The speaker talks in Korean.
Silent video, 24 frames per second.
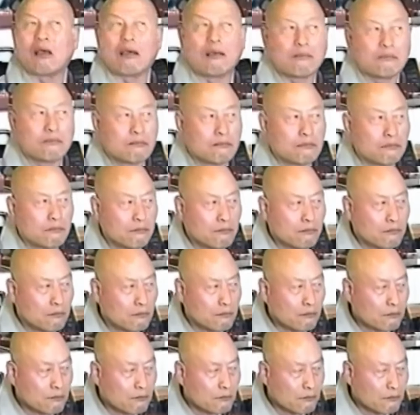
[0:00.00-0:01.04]
왜?
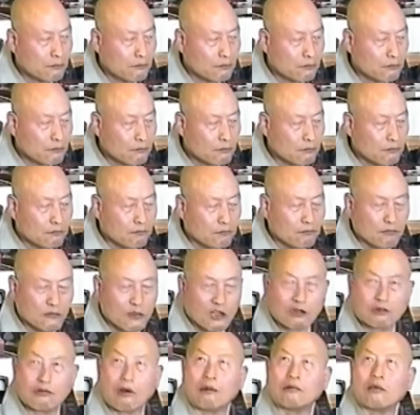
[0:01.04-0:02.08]

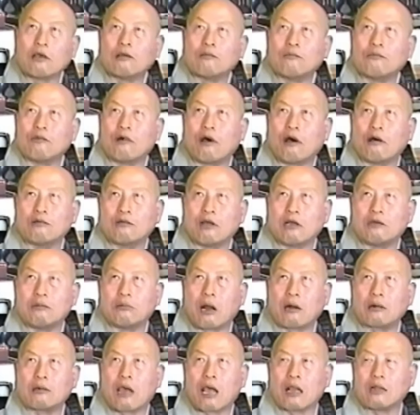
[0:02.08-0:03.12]
니 당연히 뭐, 되지
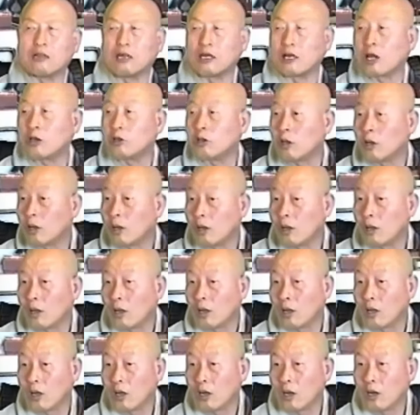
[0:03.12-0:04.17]
말고 괜찮아.
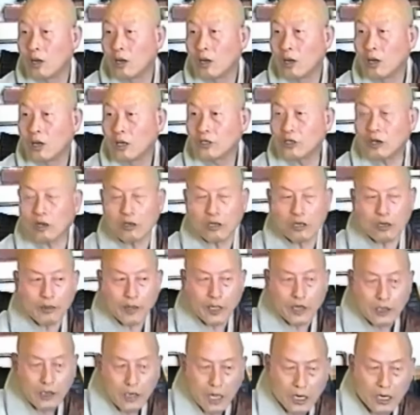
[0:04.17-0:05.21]

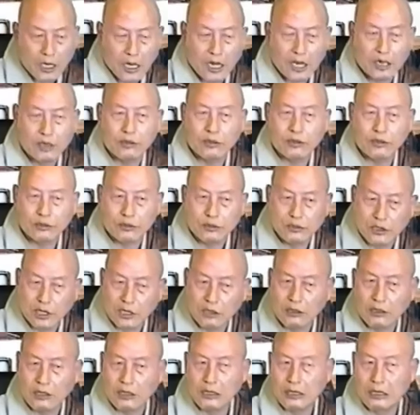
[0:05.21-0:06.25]
조금이라도
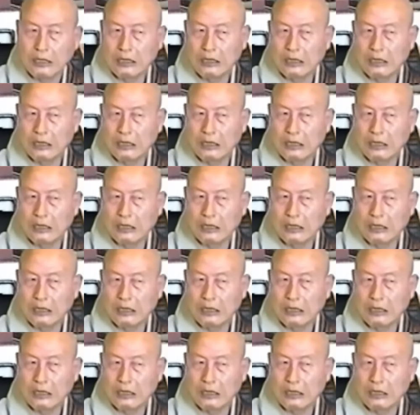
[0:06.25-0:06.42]
아이가う생 h